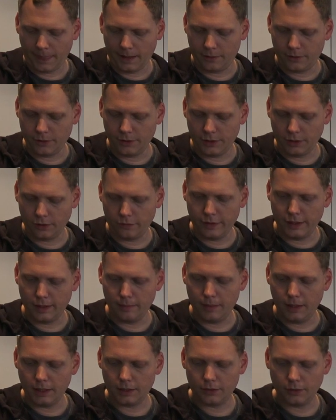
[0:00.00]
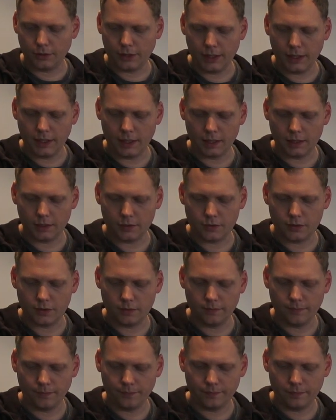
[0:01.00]
ihr könnt auch, wenn ihr merkt, okay, er hat jetzt
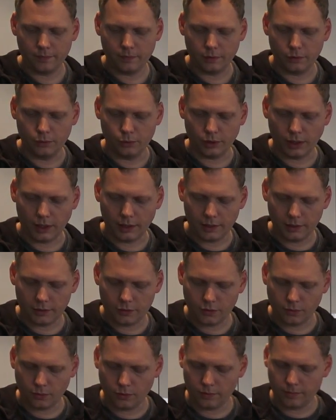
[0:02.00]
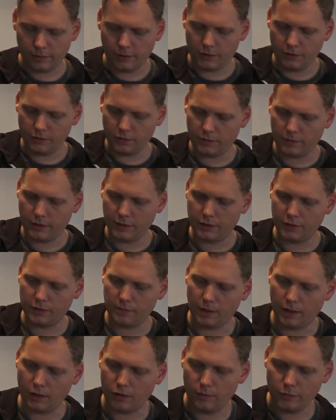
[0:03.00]
gut angezogen, beziehungsweise das
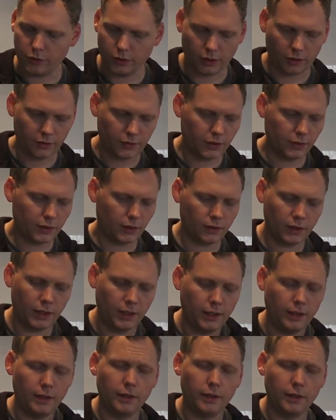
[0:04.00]
Vakuum schon rausgesaugt,